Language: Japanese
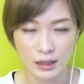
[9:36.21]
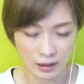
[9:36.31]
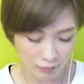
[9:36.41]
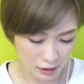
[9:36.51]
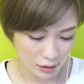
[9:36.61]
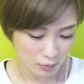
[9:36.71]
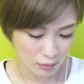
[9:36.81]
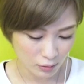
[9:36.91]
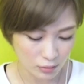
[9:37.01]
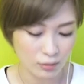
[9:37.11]
キャラクエスト
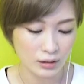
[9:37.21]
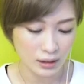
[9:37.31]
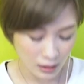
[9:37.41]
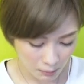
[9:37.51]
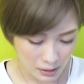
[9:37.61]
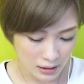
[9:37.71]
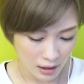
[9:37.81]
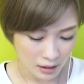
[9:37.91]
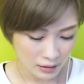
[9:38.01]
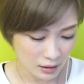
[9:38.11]
をちょっとやってきました。